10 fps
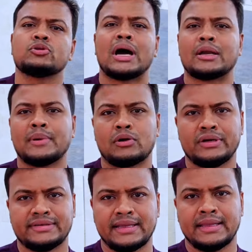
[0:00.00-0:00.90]
কিছু আট বারো
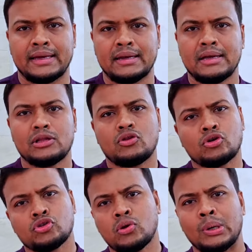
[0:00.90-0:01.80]
ডিজাইন দেন
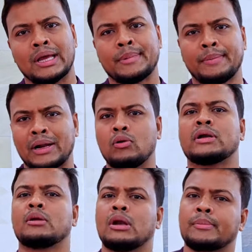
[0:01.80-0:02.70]
দশ ষোলো লাগবে বারো
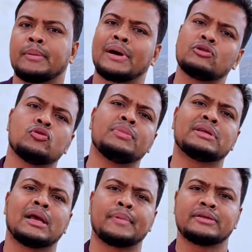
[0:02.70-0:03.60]
আঠেরো লাগবে বারো
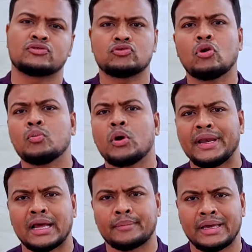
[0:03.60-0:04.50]
চব্বিশ লাগবে স্টোন
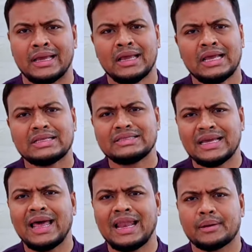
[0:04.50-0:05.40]
বডি লাগবে
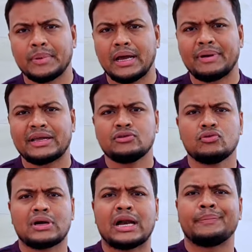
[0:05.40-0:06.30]
যা লাগবে আমার কিছু
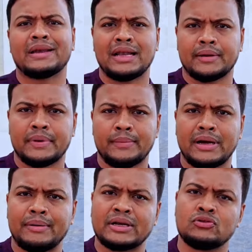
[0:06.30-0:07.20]
কার্পেট লাগবে
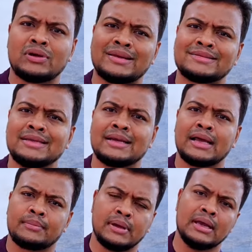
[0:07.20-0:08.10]
বা আমার কিছু রাস্টিক
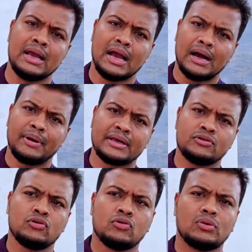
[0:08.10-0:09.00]
লাগবে আমার
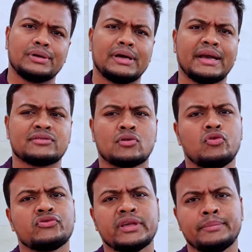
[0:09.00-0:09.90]
কিছু
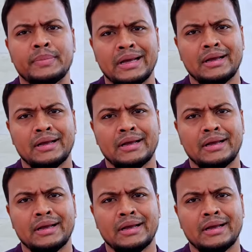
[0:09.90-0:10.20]
এক্সক্লুসিভ